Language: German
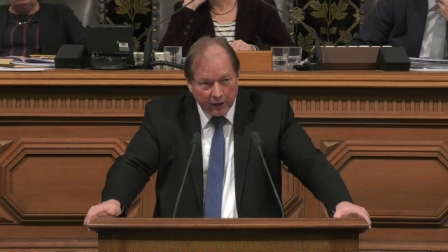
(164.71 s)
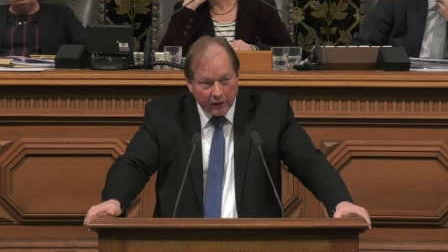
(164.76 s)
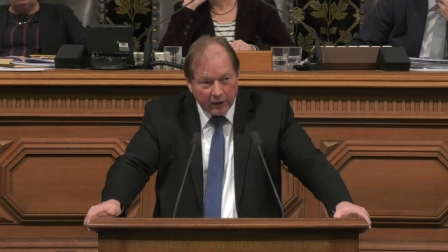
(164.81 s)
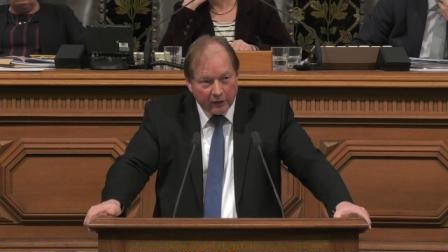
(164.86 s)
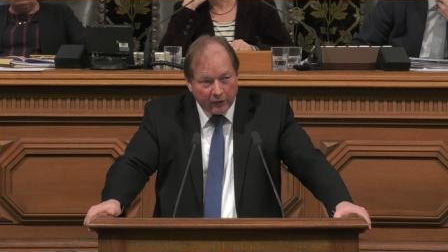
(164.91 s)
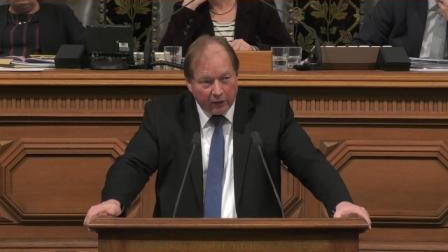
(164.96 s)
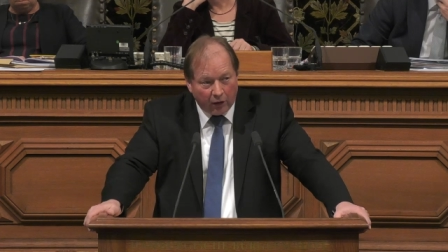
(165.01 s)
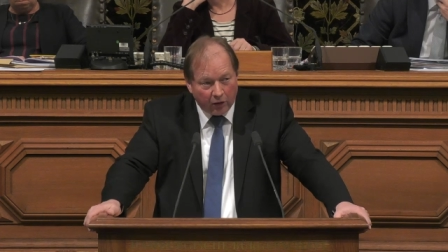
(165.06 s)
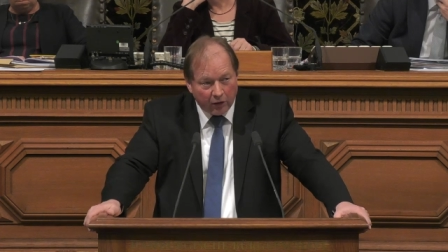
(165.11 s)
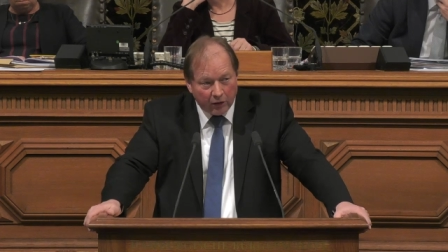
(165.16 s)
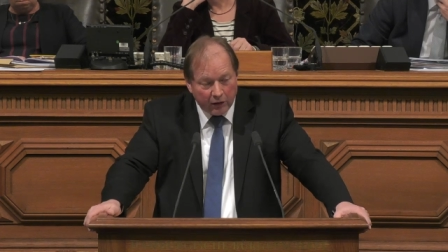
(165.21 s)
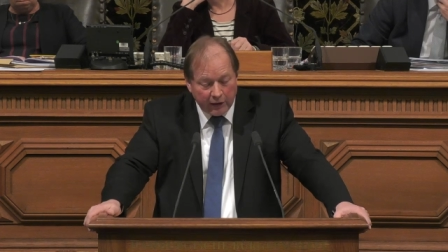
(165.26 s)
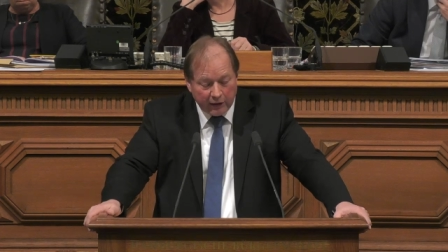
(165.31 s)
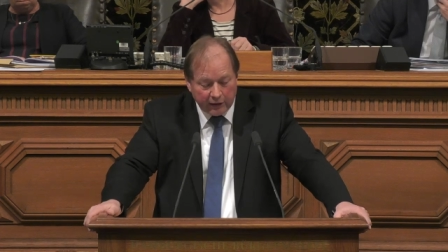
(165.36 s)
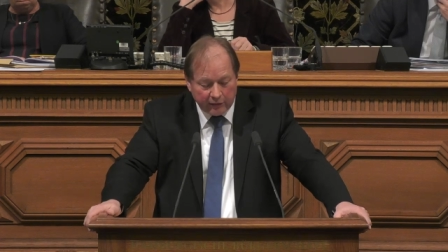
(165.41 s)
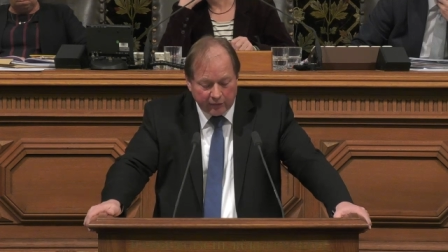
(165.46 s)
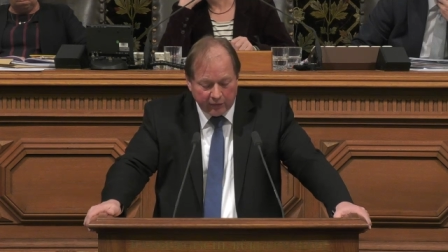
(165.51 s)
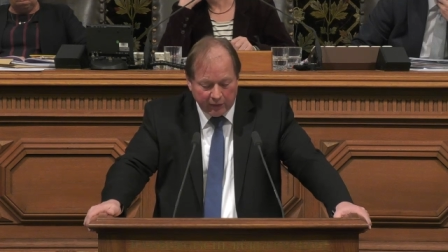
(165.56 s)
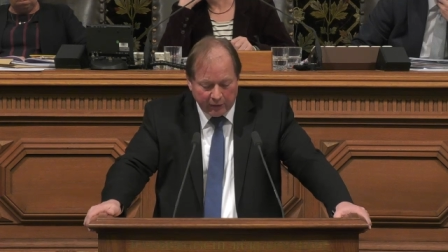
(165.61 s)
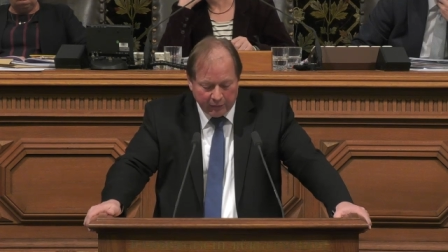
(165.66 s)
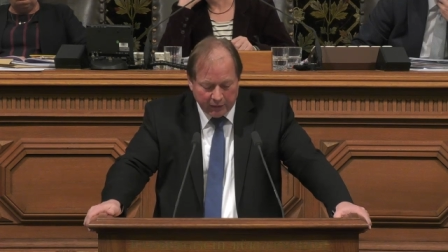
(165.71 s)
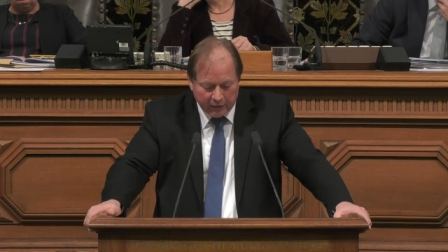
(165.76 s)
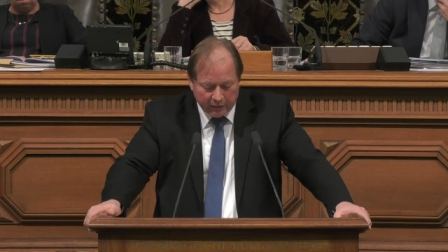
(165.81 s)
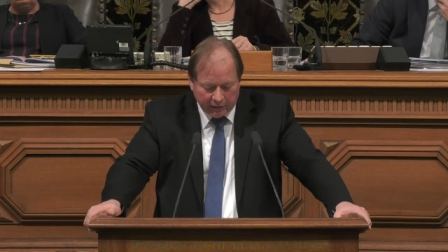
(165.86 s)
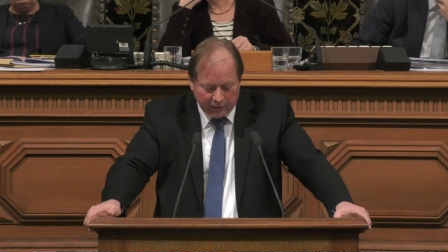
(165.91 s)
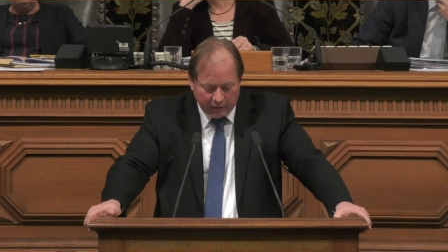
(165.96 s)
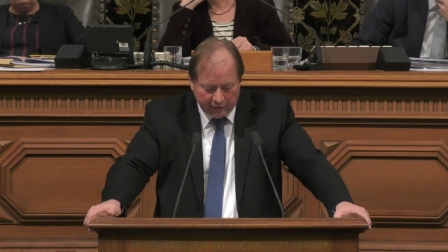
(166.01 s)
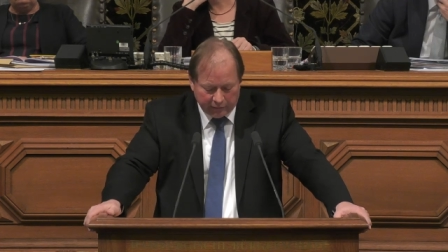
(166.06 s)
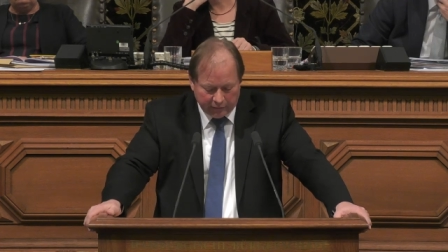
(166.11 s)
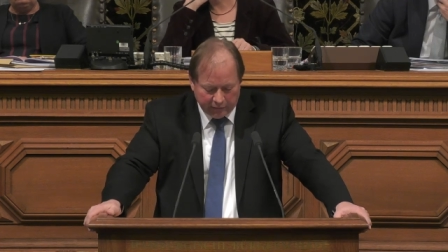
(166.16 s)
noch liegt sie im
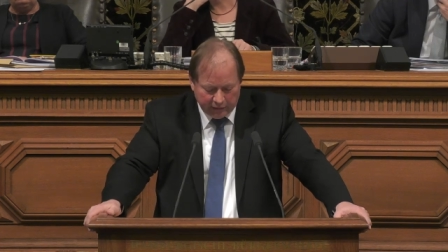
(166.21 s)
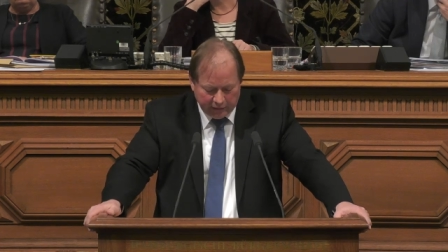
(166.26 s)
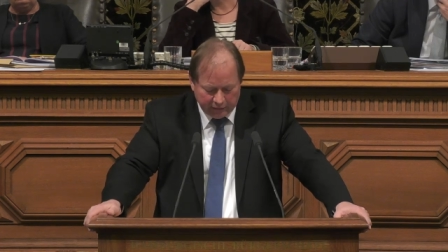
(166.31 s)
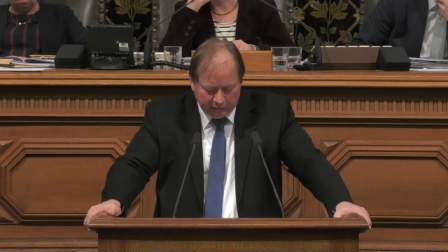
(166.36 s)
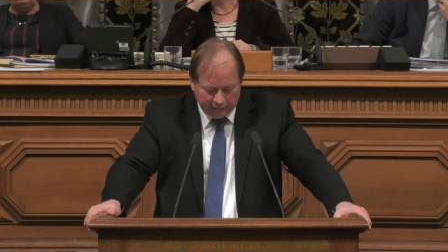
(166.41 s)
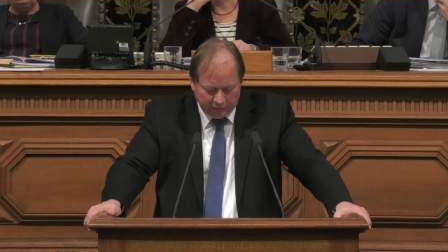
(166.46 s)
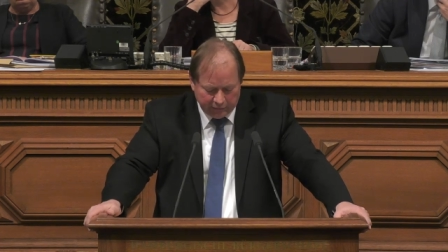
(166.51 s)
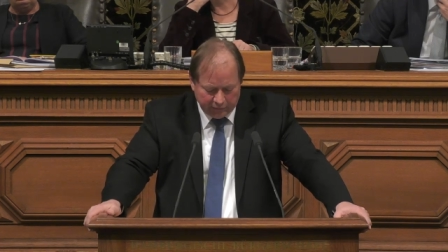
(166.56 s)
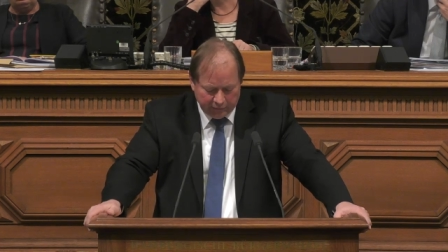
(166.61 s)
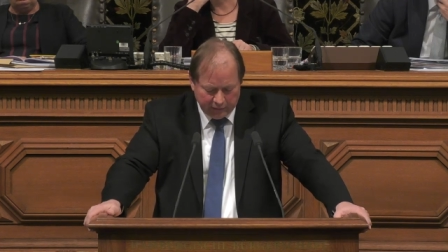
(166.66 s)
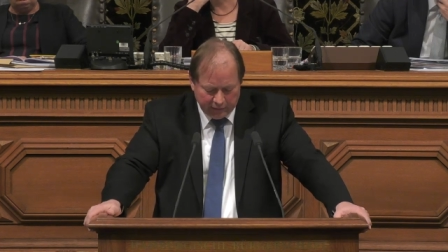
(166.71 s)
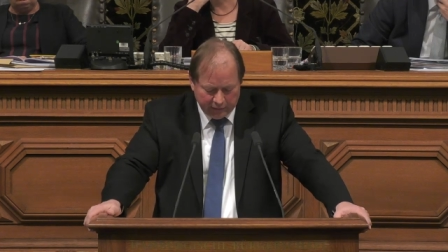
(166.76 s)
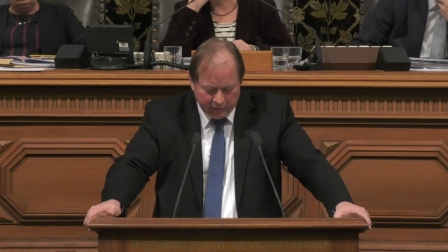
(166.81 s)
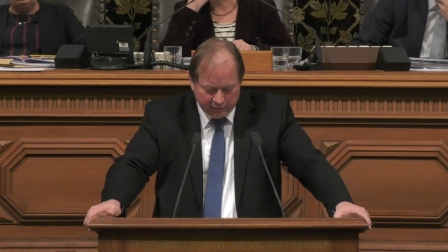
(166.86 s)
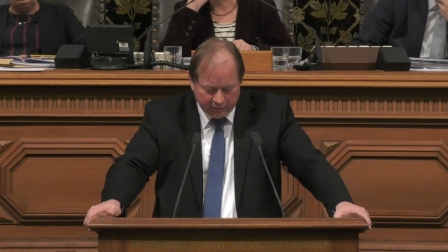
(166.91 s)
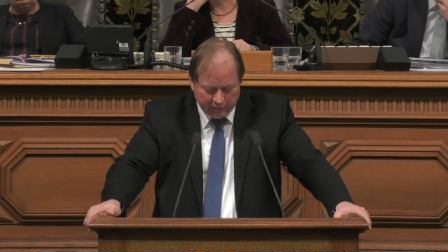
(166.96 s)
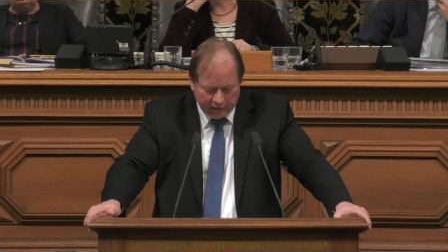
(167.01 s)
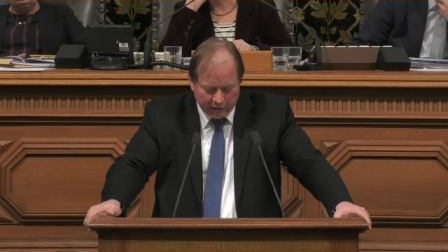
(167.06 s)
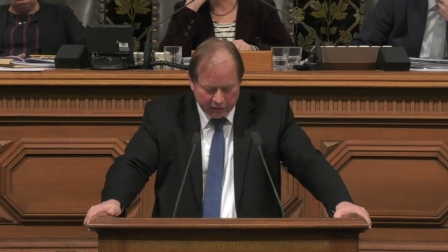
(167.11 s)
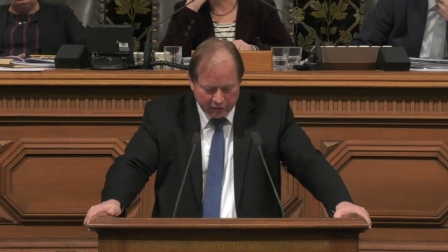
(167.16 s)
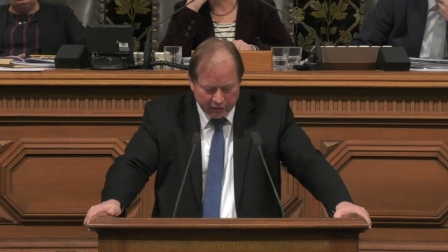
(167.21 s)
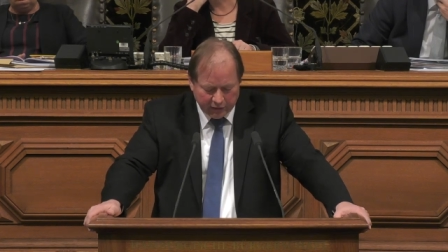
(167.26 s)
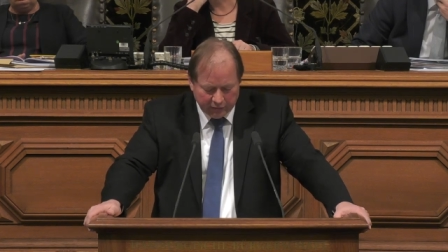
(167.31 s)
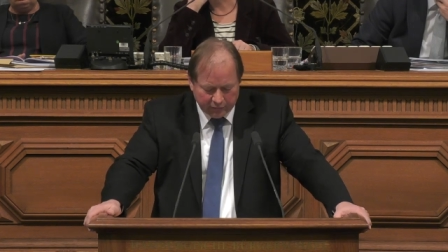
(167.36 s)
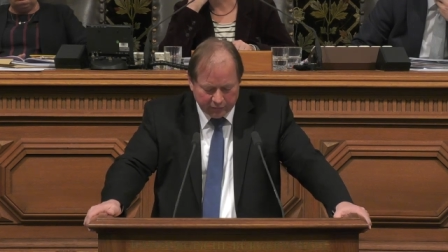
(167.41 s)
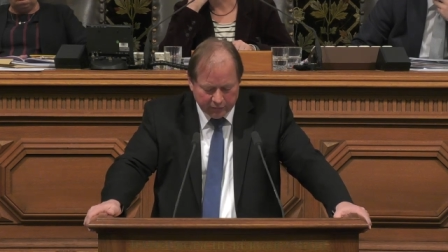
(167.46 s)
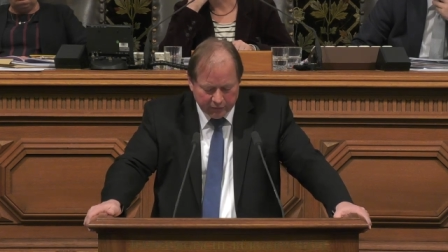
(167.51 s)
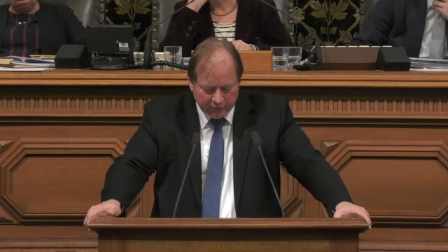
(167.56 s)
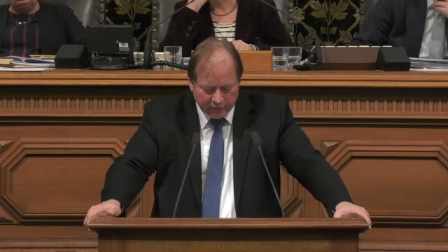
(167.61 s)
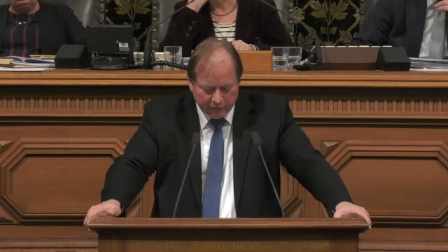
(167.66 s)
Interesse der
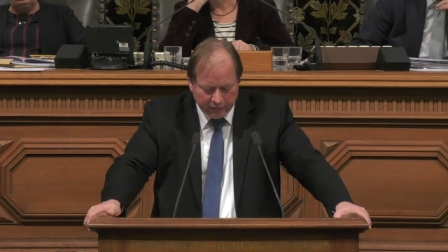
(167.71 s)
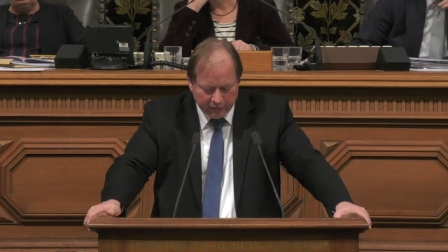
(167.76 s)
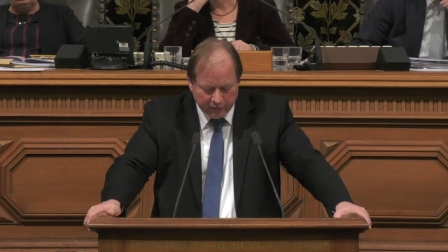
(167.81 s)
Zivilgesellschaft.